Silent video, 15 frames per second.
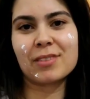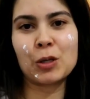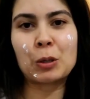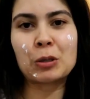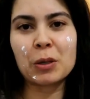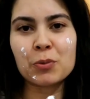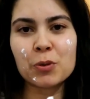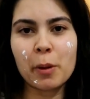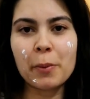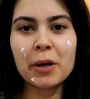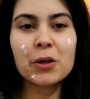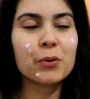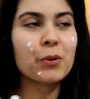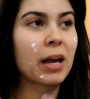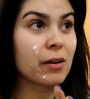e não tem problema
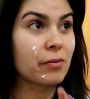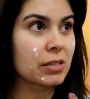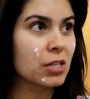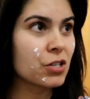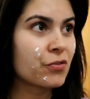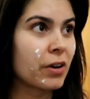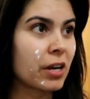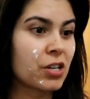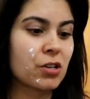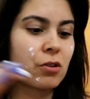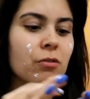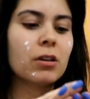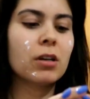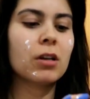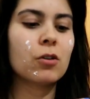nenhum em que vocês
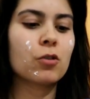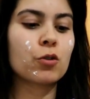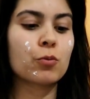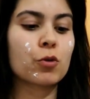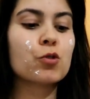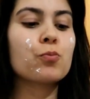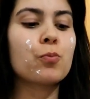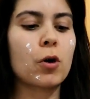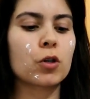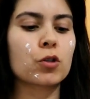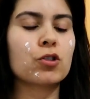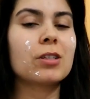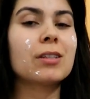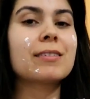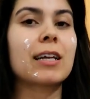vejam os meus
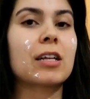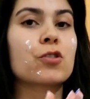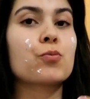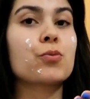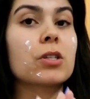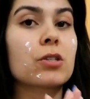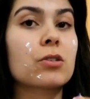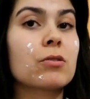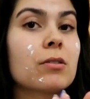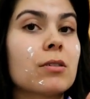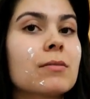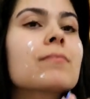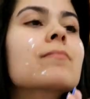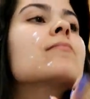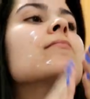poros dilatados, por isso
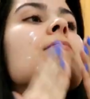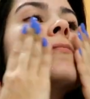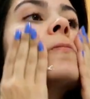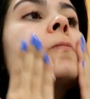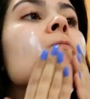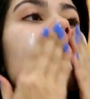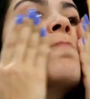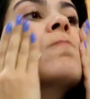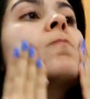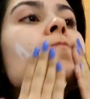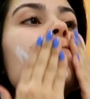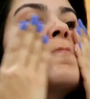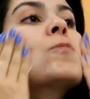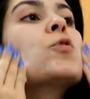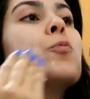
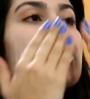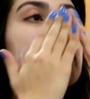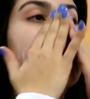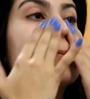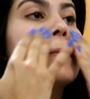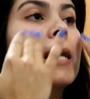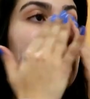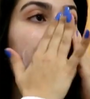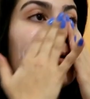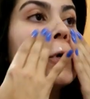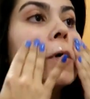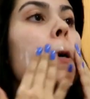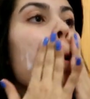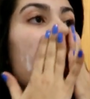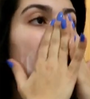estou a passar Ben
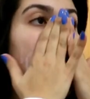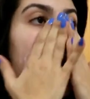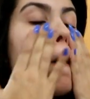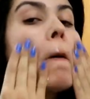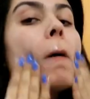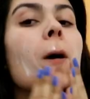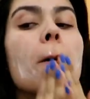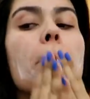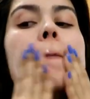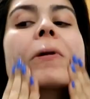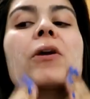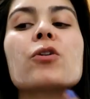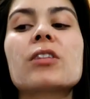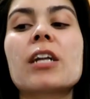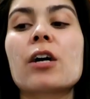Amor,
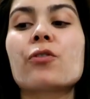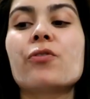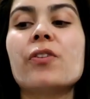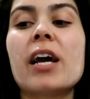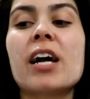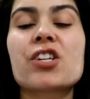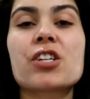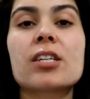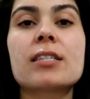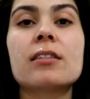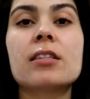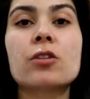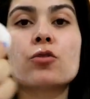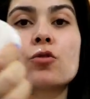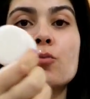que eu trago de viagem
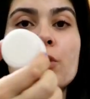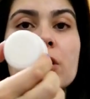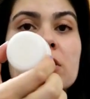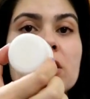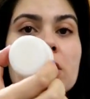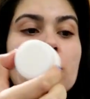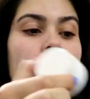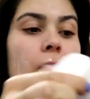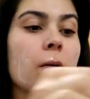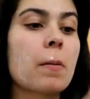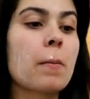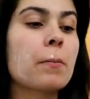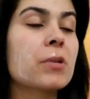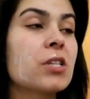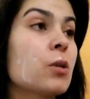assim dentro de um potinho, ó,
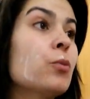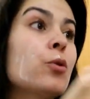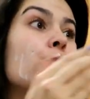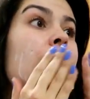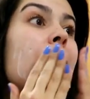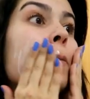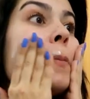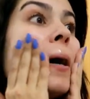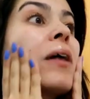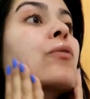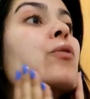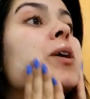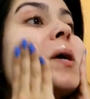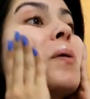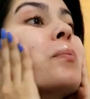mas é o meu
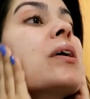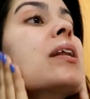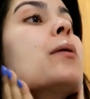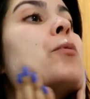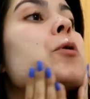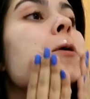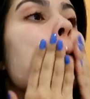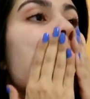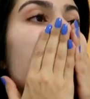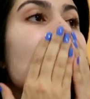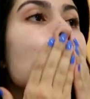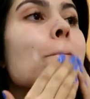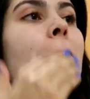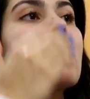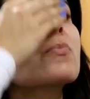amado creme Ben Amor,
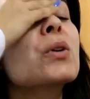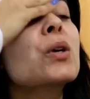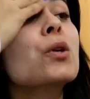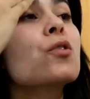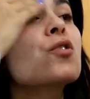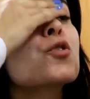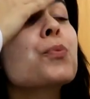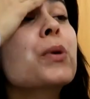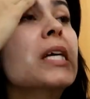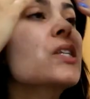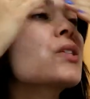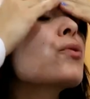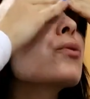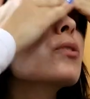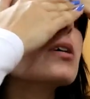que eu não
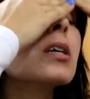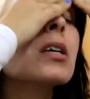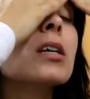dispenso.